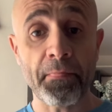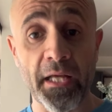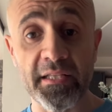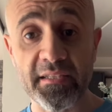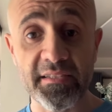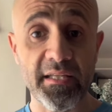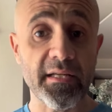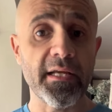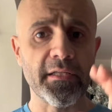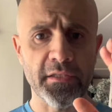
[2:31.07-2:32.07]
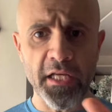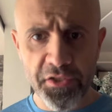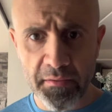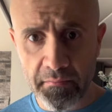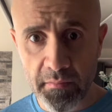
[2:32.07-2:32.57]
أنك تصير
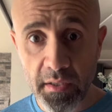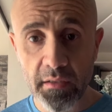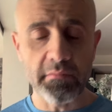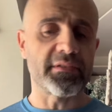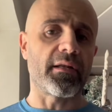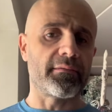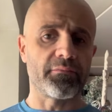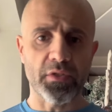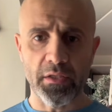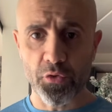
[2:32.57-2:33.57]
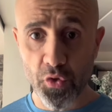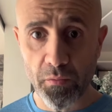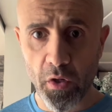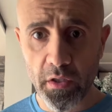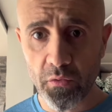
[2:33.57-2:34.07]
نجم مثلا مثل نجوم
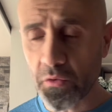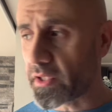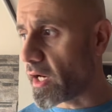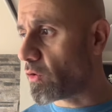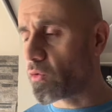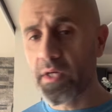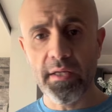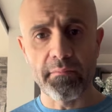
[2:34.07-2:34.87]
هوليوود أو